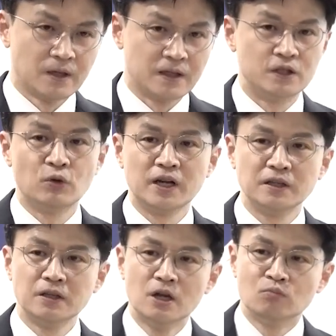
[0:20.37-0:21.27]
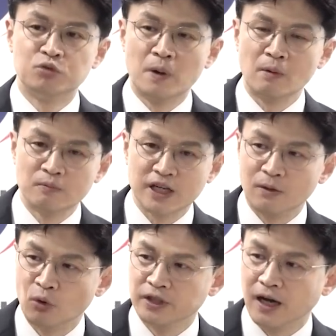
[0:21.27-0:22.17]
기존에는 부패범죄가
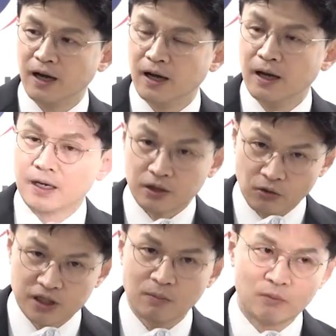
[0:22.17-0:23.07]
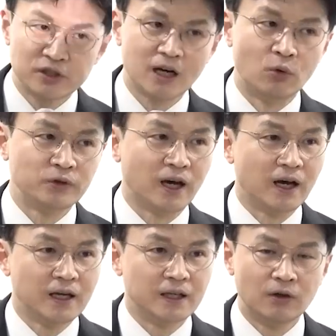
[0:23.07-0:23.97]
뭐냐, 경제범죄가 뭐냐
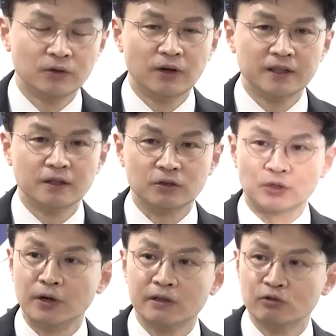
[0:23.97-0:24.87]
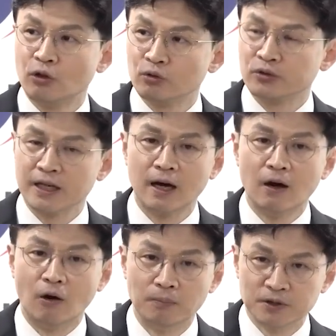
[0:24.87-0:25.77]
이런 거에 대해서 정의 규정조차
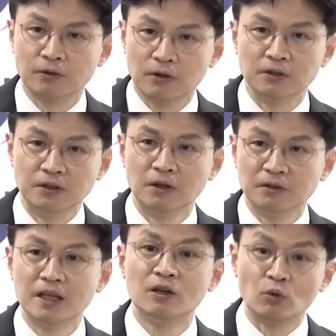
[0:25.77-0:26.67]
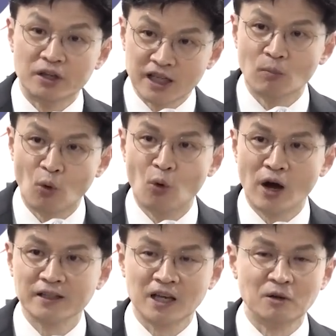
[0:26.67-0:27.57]
없었거든요. 근데 이거 굉장히
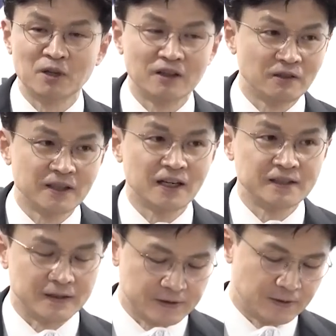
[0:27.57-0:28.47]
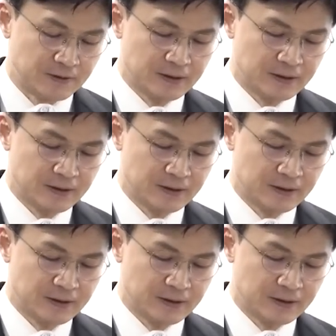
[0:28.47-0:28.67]
모호한 개념이라는 거 이해하시겠죠?